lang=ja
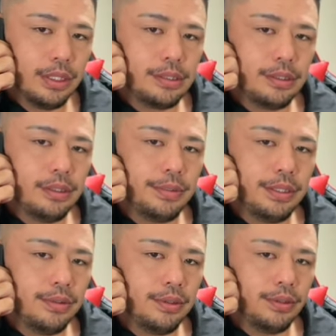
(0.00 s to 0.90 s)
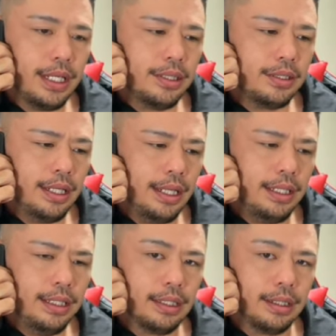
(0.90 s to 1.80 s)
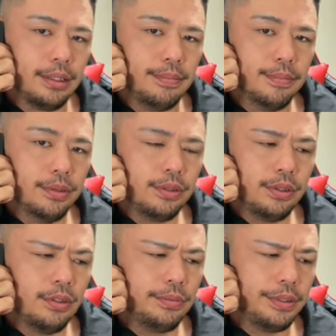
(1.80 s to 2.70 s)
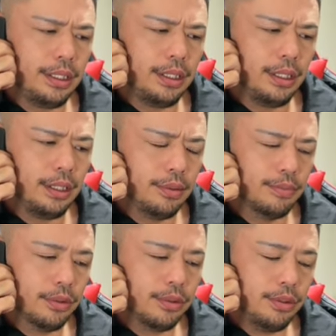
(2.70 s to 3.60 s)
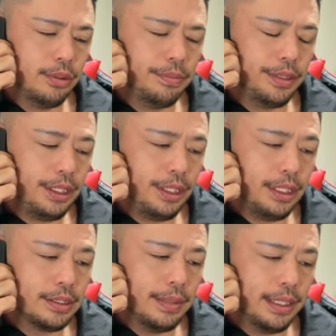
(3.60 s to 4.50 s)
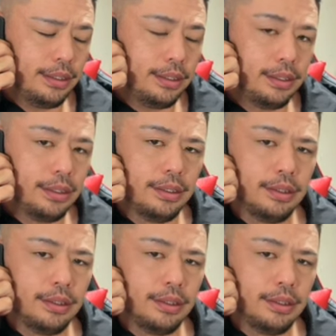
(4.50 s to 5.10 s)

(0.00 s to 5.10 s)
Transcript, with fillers: じゃあ俺水曜日よ予定あるから、木曜日木曜日に集まる。